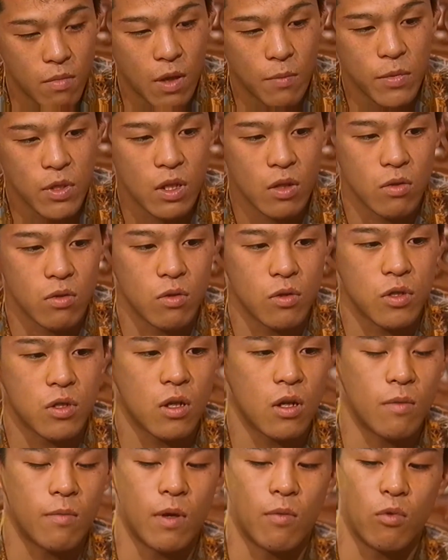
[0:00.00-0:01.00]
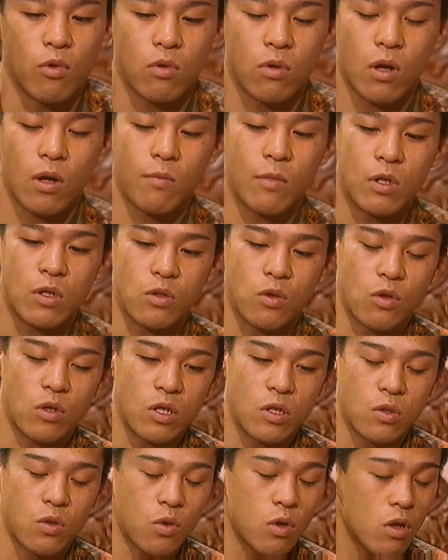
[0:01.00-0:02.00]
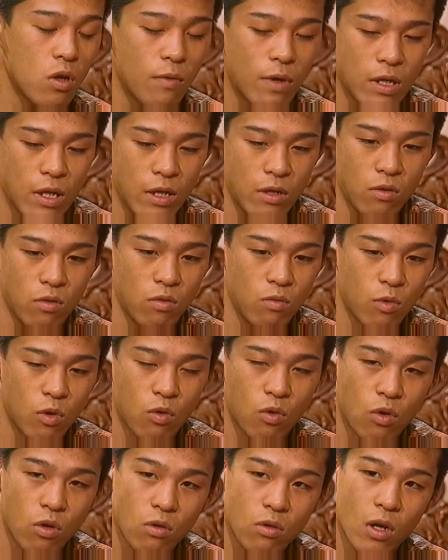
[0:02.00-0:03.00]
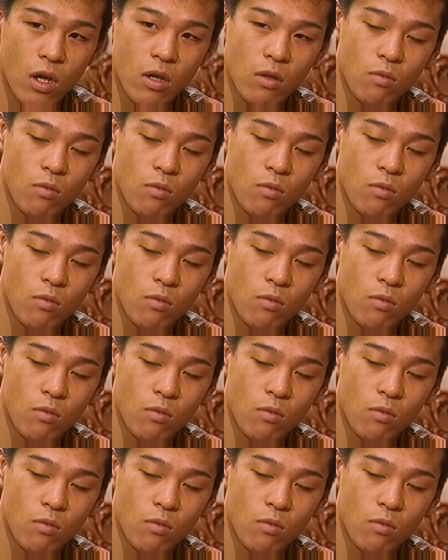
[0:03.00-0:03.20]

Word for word: まあ、見てるとしたらまあ僕はまあそれそれではないと、まあ、これぐ